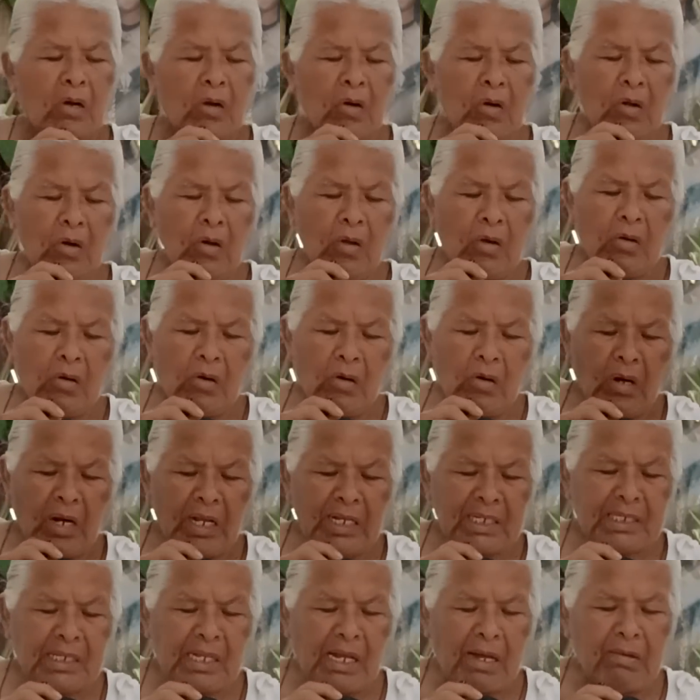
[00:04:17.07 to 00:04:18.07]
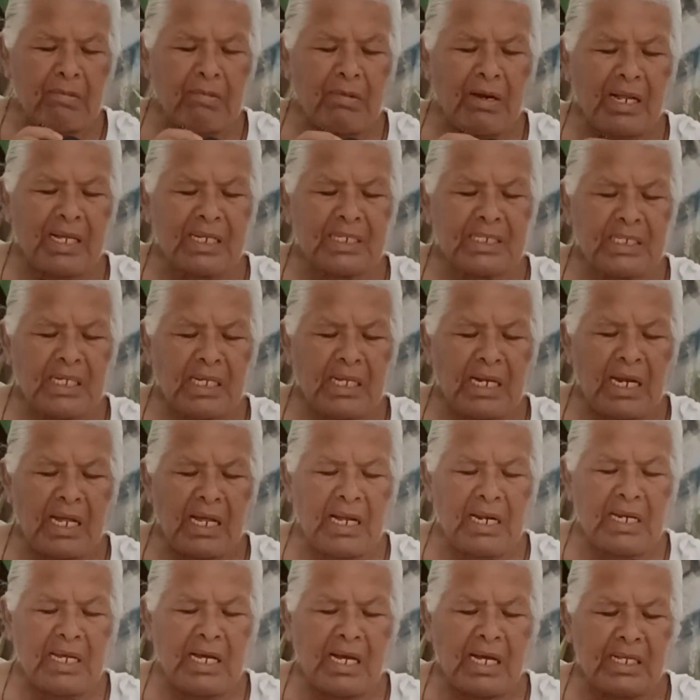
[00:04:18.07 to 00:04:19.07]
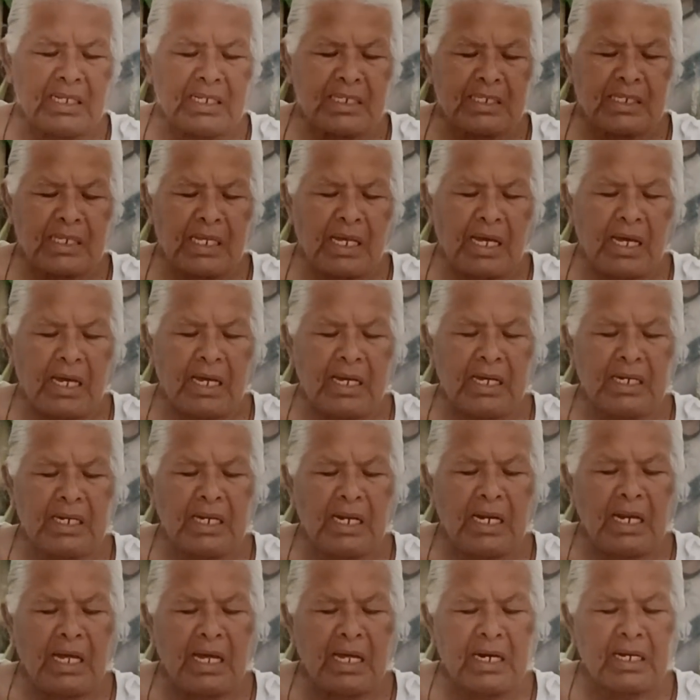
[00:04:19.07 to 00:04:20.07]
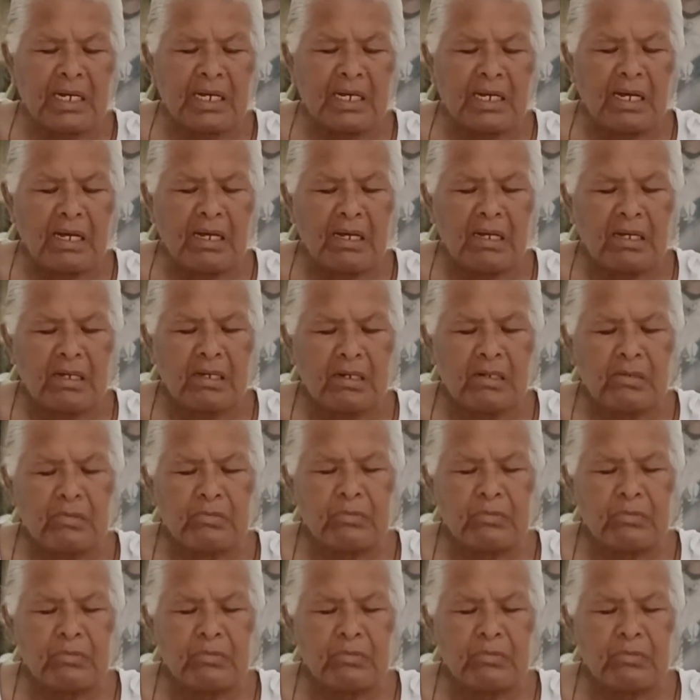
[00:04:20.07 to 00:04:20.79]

Colocó las tablas de la alianza en el arca,